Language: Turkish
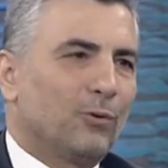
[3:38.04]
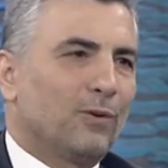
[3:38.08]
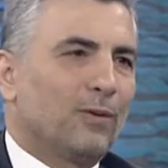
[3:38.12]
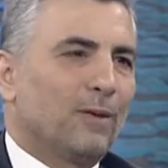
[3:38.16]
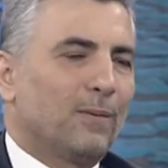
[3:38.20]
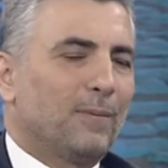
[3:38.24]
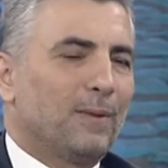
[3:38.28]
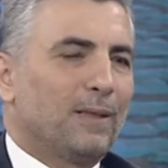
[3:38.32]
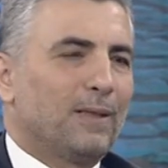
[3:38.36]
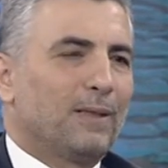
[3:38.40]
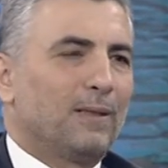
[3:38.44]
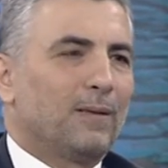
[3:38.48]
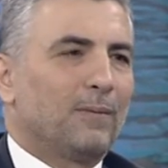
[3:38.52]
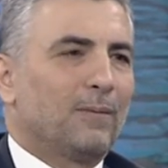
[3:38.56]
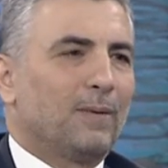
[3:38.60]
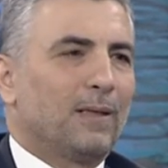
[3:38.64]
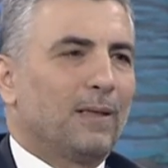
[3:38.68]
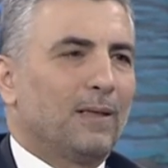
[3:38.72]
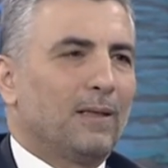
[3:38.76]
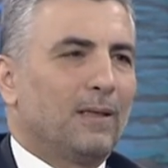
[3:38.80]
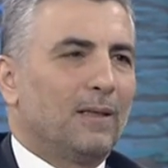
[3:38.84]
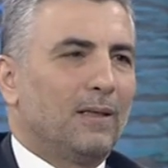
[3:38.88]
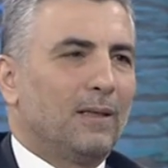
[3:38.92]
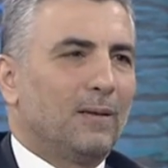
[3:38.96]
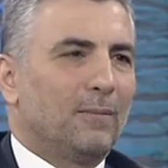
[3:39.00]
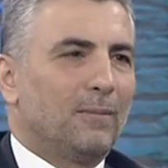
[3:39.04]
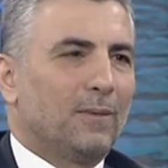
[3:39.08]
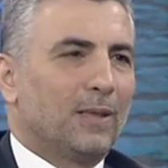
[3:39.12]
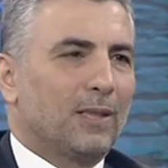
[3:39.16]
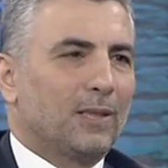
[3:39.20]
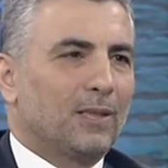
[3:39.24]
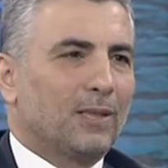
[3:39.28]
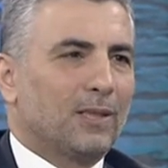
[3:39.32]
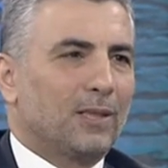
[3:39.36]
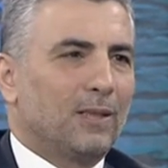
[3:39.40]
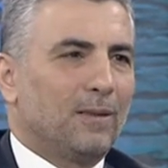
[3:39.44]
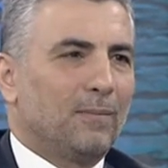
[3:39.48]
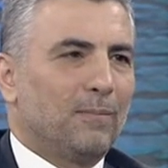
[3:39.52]
sabah itibariyle
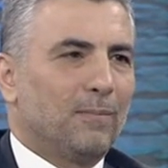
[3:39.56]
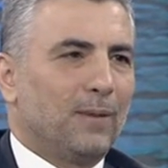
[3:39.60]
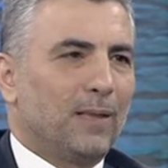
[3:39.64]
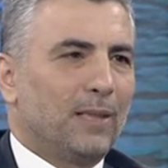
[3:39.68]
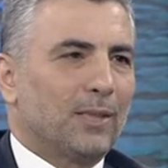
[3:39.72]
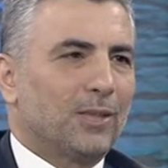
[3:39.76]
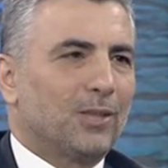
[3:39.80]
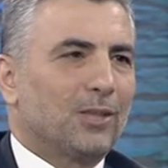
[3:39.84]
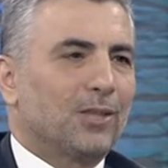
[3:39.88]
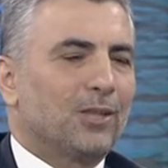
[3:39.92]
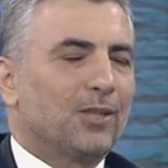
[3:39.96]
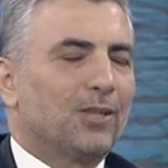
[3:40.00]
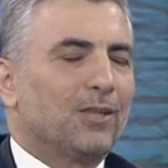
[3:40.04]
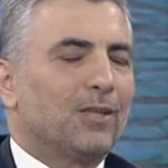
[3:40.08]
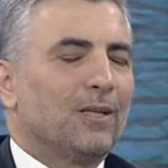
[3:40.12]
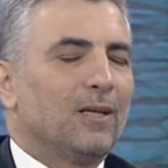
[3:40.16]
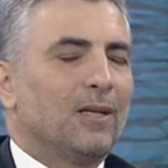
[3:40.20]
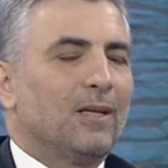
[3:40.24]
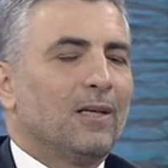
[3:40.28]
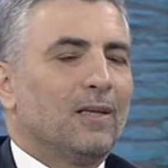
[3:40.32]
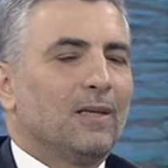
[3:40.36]
Başkan Başçı